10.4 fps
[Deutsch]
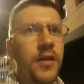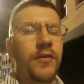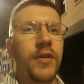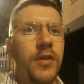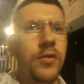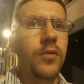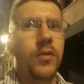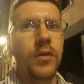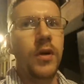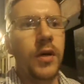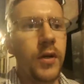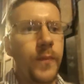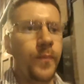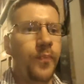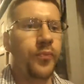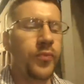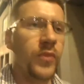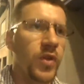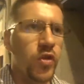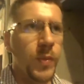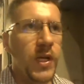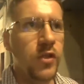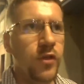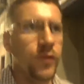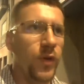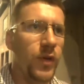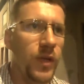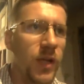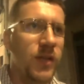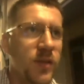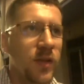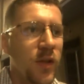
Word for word: wenn du ähm, eine spanische Freundin hast,